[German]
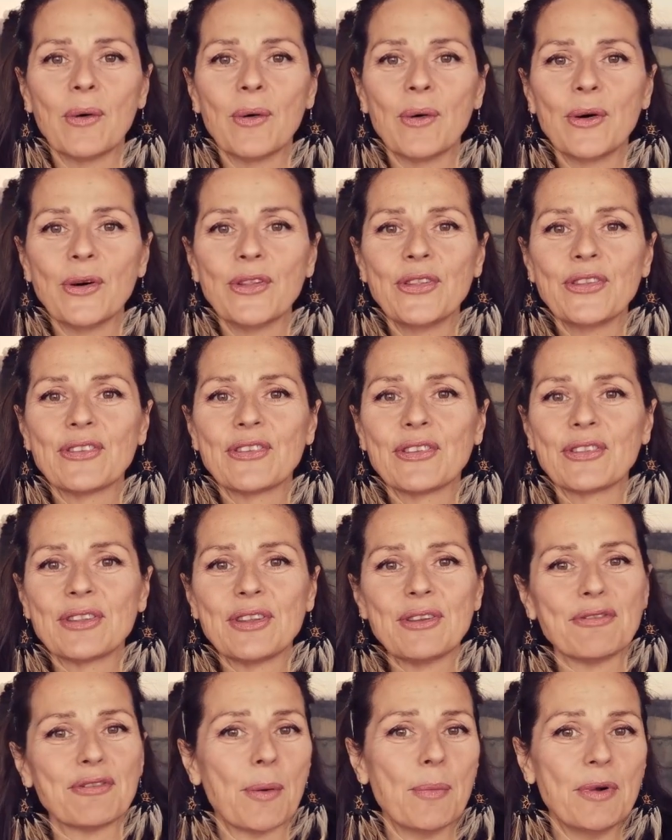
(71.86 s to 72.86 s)
Und
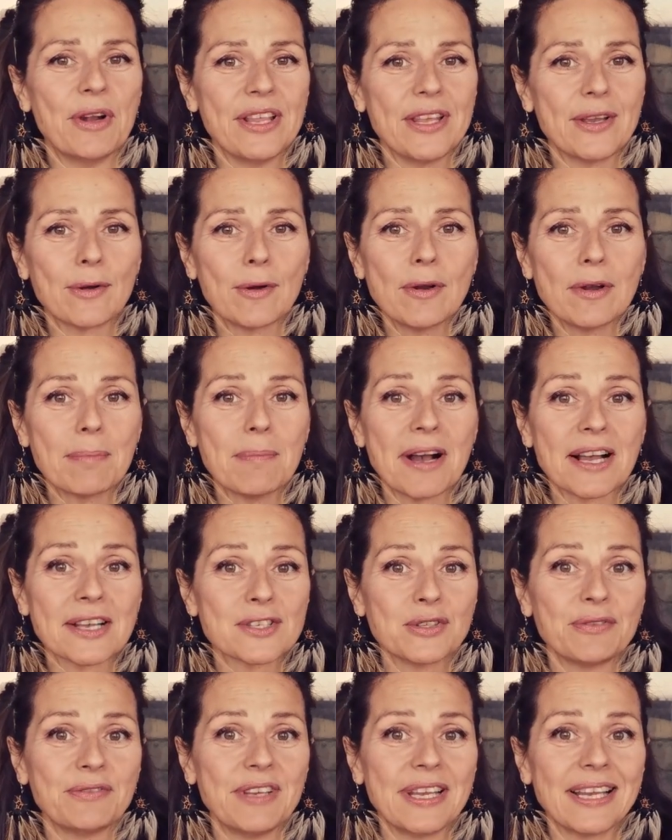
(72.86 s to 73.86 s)
die Formulierung
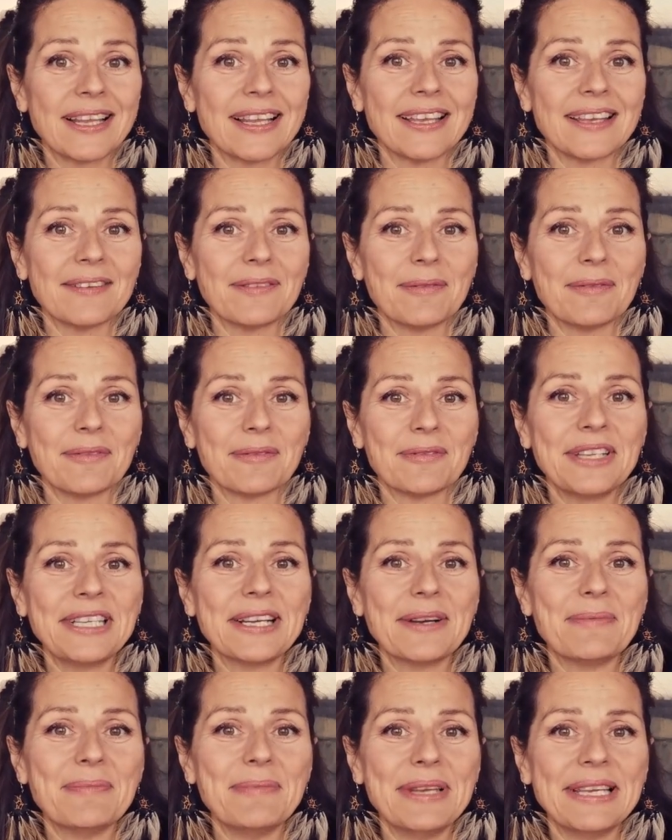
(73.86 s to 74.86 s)
machst du wirklich
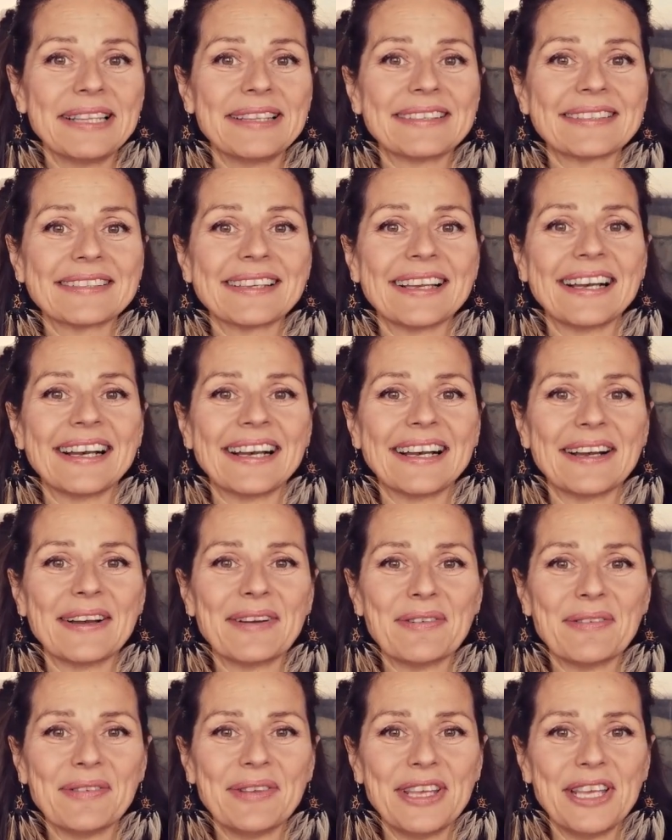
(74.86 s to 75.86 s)
wieder mit,
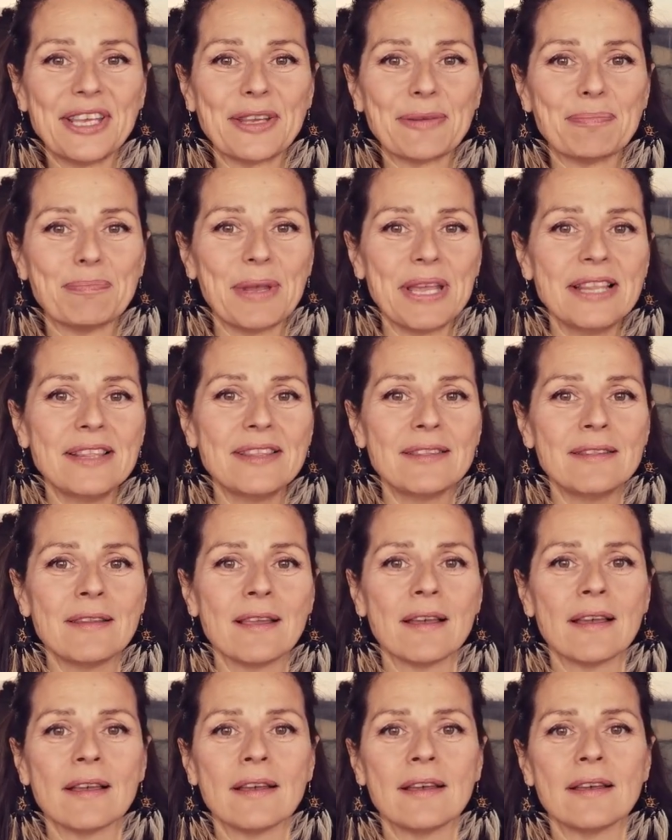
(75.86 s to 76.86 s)
äh, ich bin
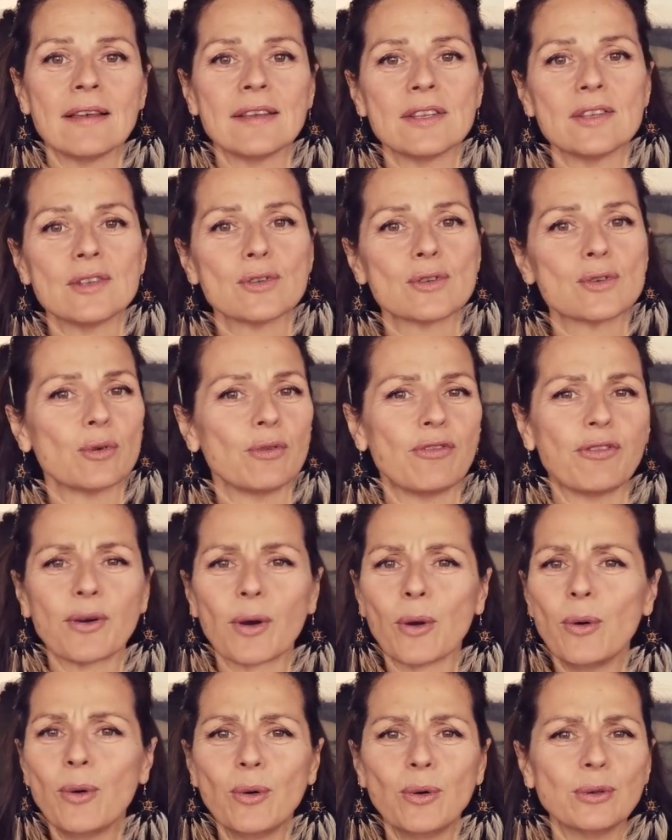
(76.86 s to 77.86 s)
so
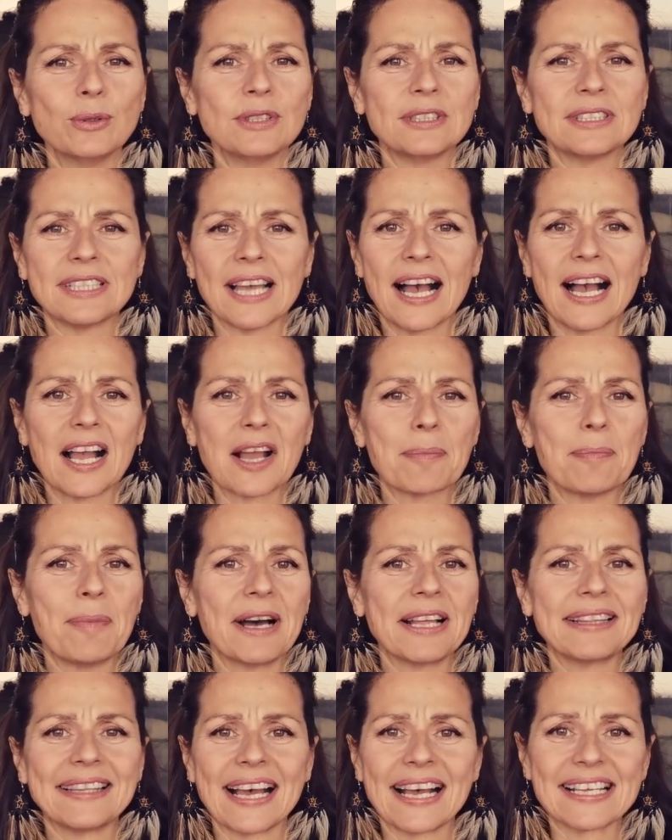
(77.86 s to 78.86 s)
froh und
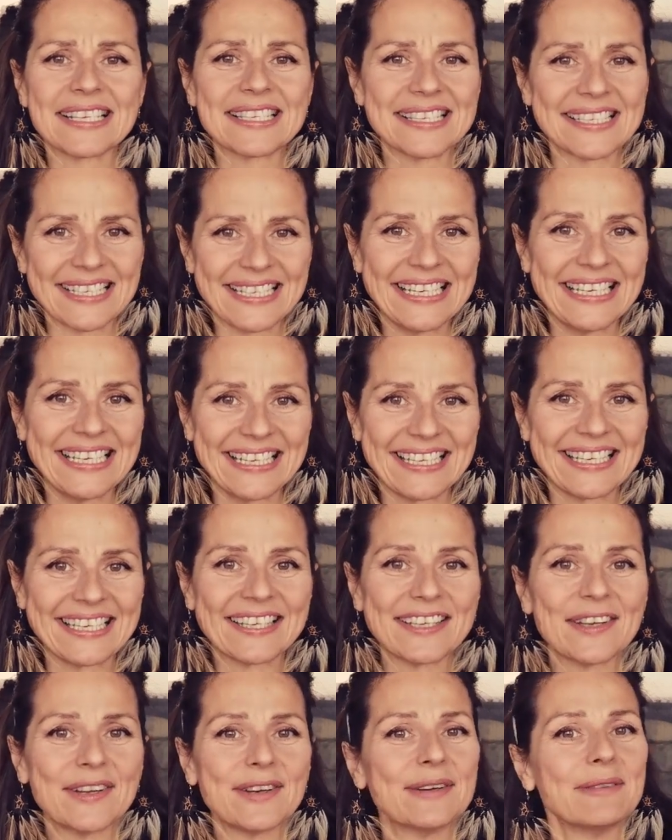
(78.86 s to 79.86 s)
dankbar, dass
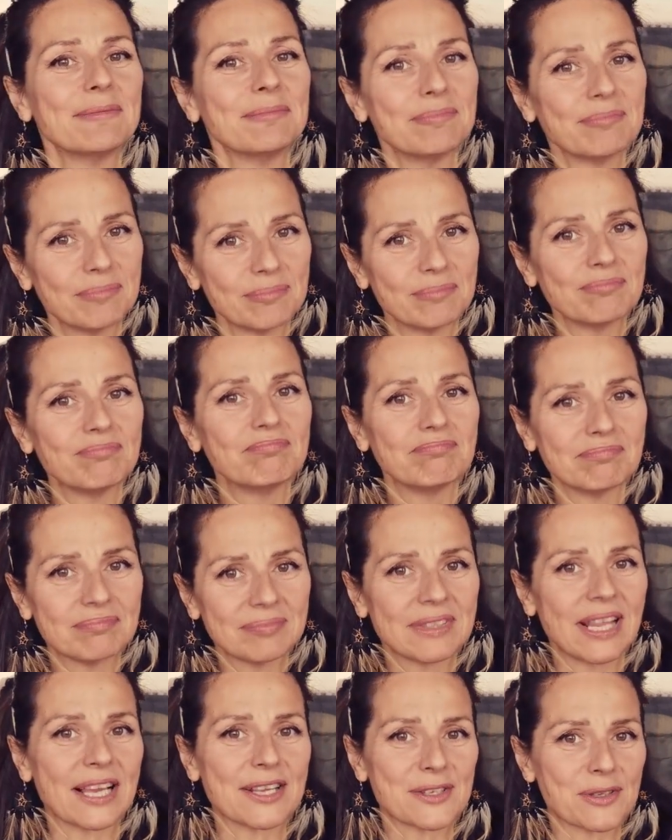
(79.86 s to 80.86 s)
ich
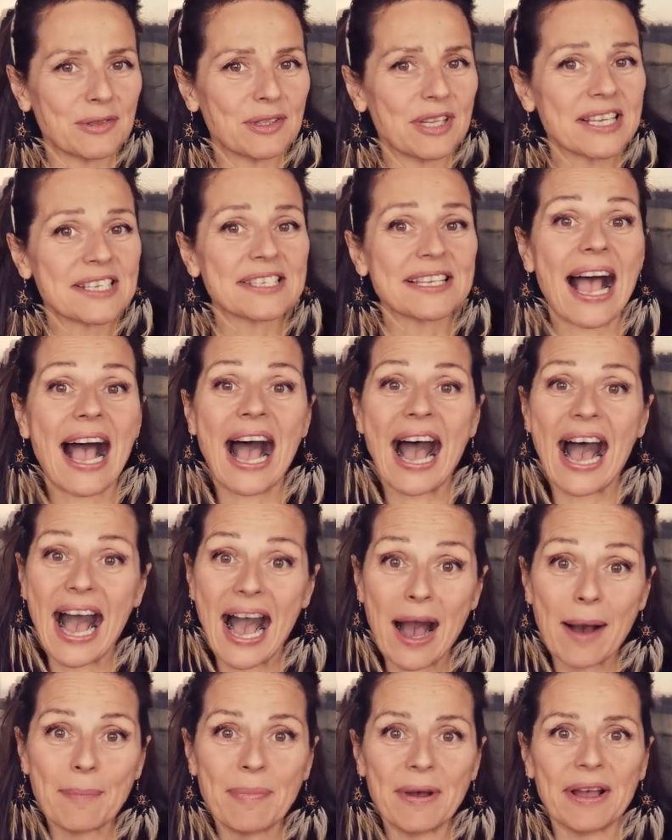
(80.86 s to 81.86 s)
das und das
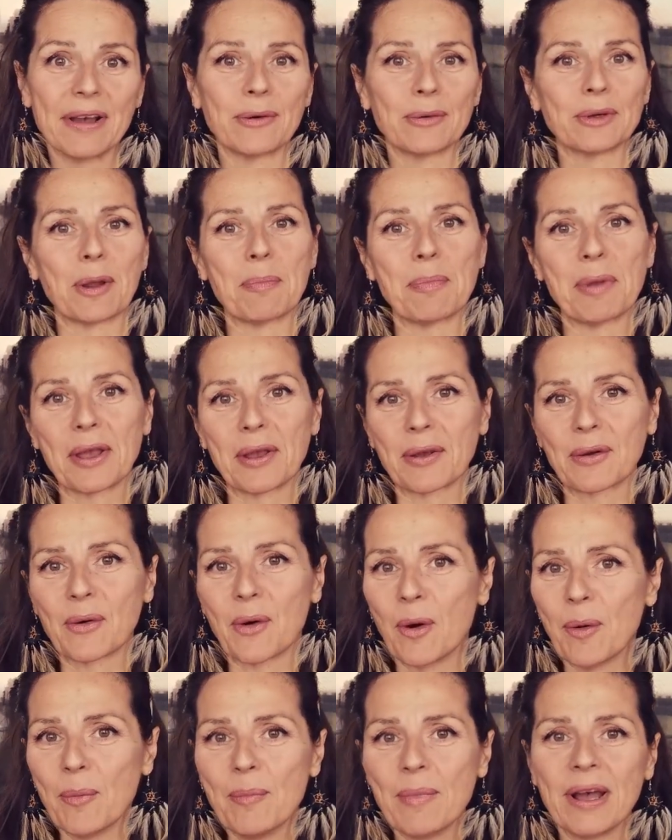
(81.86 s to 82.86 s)
habe oder
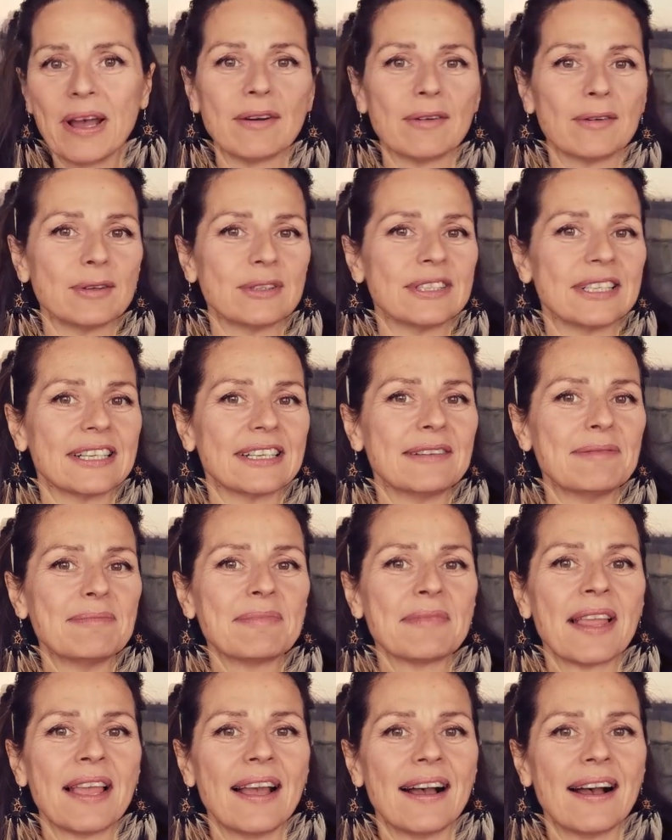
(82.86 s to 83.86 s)
bekomme oder
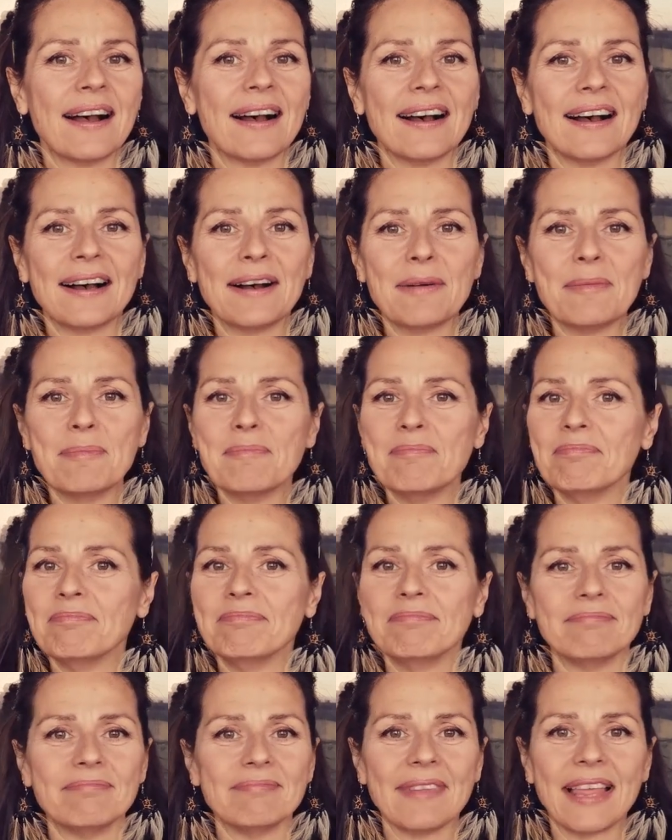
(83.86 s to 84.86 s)

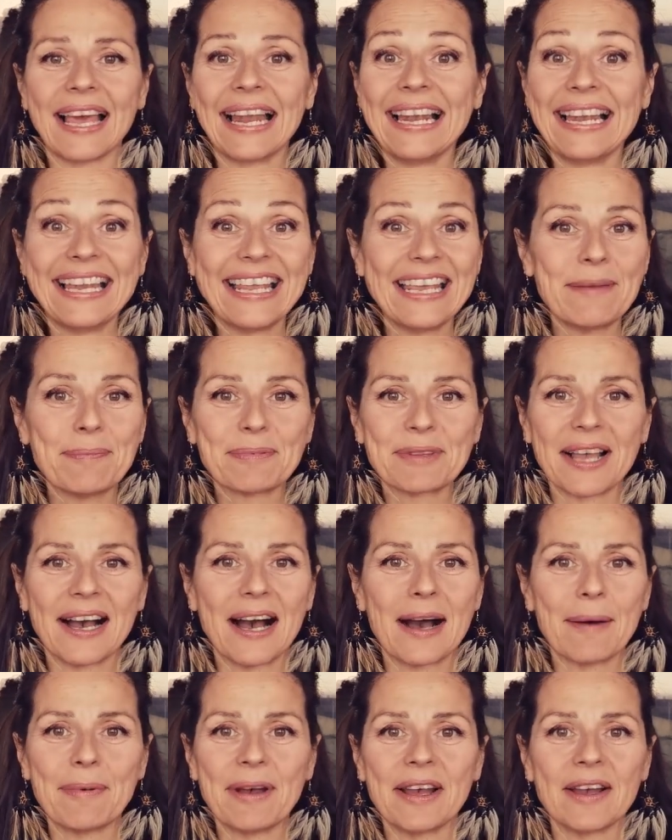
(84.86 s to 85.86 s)
ähm, erlebt
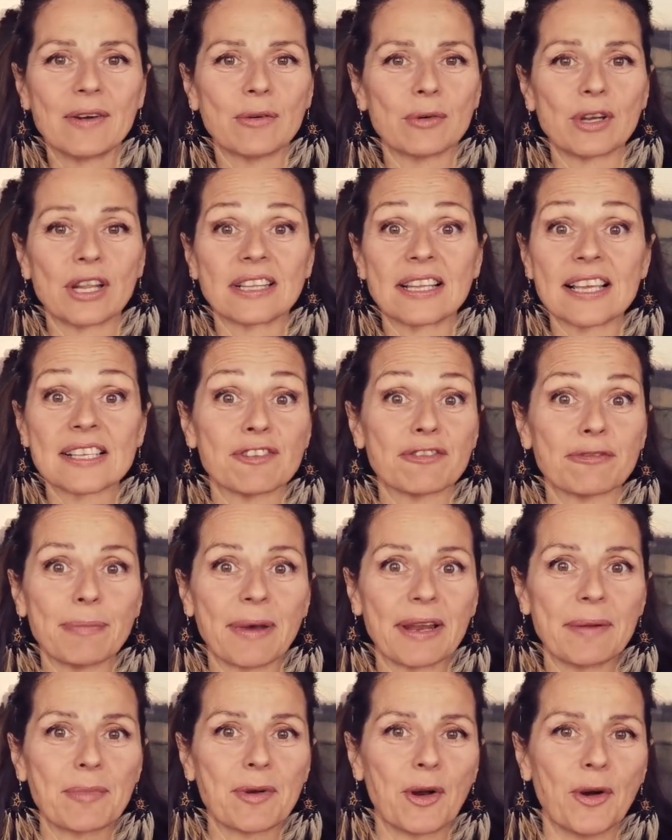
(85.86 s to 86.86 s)
habe oder das auf
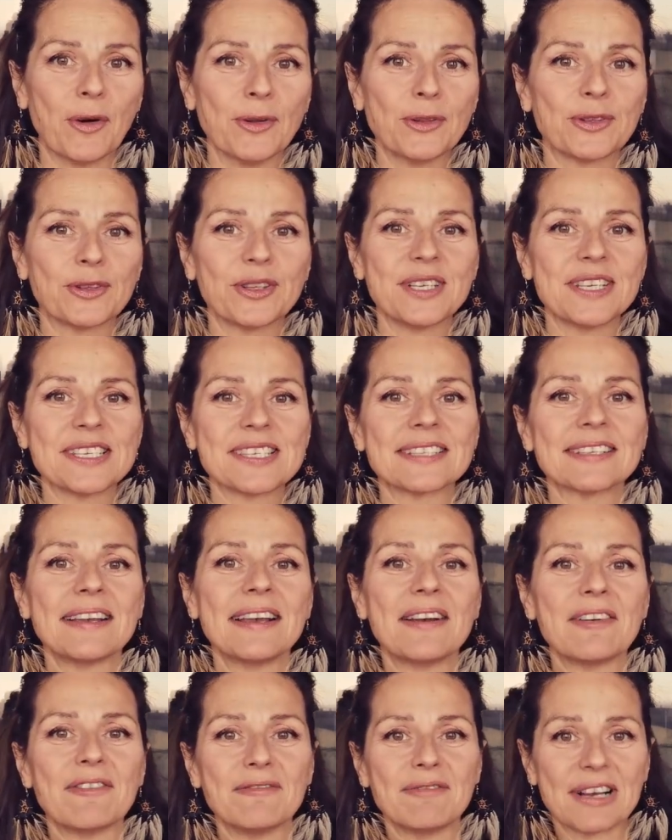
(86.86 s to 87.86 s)
meinem Konto ist,
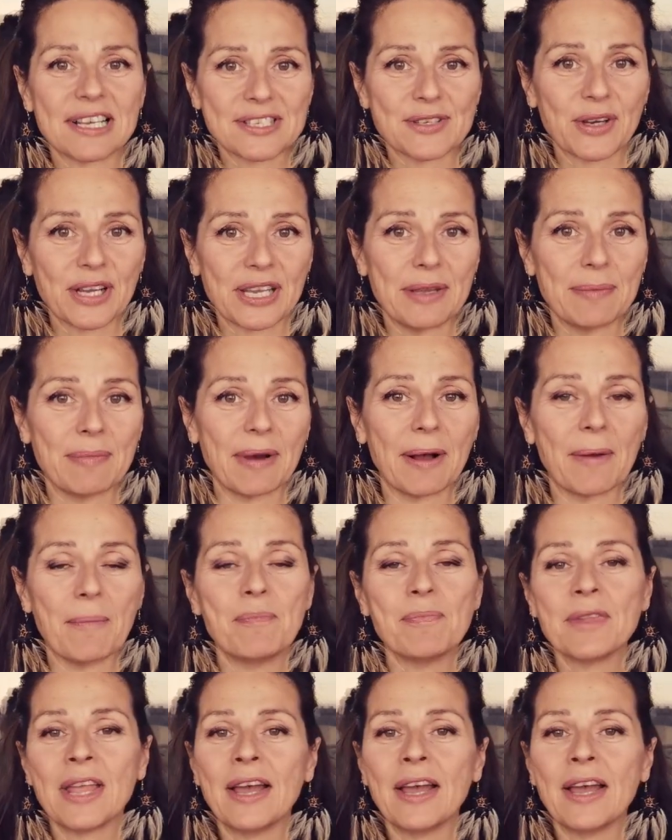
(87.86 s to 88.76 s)
was auch immer.